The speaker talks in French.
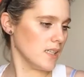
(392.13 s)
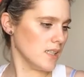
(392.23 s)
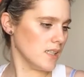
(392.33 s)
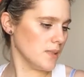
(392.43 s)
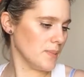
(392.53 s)

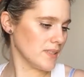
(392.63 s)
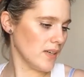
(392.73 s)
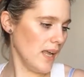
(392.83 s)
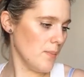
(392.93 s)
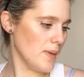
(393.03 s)
Euh, parce
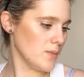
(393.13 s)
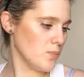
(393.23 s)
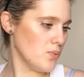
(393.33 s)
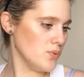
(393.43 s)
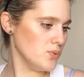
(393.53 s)
que là ils mettent
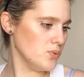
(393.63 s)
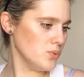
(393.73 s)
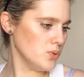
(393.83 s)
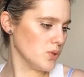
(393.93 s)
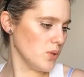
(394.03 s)
plus
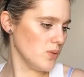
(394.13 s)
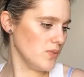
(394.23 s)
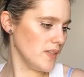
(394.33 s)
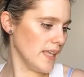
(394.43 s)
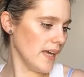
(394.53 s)
doux que le
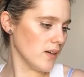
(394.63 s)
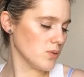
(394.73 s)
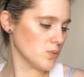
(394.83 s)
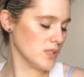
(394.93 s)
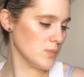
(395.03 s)

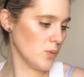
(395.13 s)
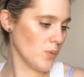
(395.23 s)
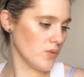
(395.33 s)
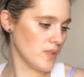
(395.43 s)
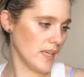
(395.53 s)
vinaigre, condiment
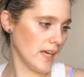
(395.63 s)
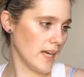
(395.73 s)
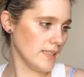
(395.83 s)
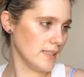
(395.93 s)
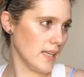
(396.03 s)
pour
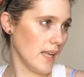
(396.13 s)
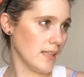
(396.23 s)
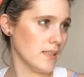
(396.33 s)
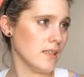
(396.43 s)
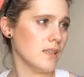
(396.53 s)
vinaigrette,
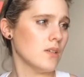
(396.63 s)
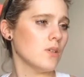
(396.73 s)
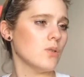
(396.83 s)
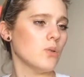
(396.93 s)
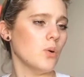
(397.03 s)
salade.
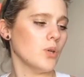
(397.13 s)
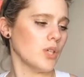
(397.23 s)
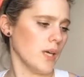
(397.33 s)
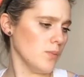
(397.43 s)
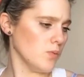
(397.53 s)

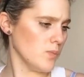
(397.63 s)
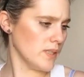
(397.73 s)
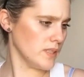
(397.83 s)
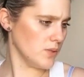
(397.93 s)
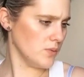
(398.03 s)
Ok, bon
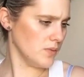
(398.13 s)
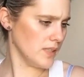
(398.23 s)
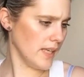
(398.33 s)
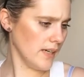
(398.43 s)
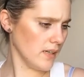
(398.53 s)
bah c'est du
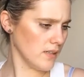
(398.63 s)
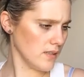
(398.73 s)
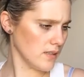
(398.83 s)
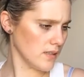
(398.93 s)
vinaigre. Hein.